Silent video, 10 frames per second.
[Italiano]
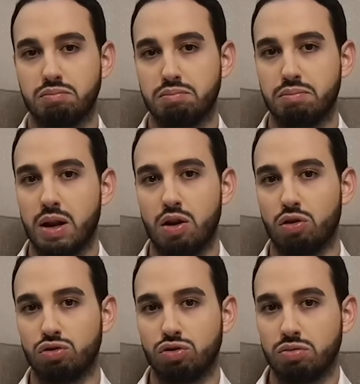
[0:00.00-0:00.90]

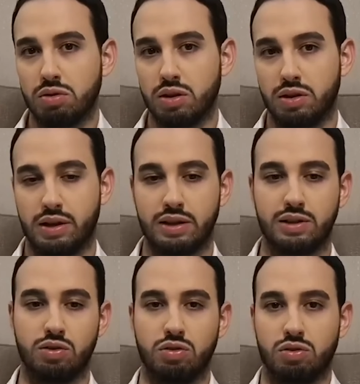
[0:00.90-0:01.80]
belloccio, il
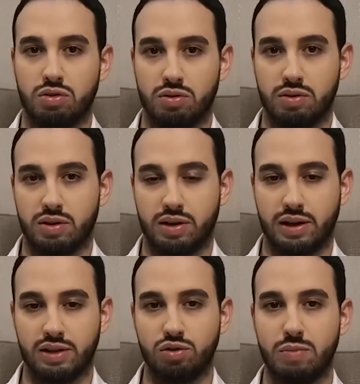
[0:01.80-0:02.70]
classico
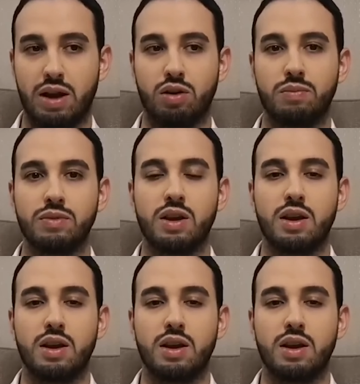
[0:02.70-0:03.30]
ragazzo bello,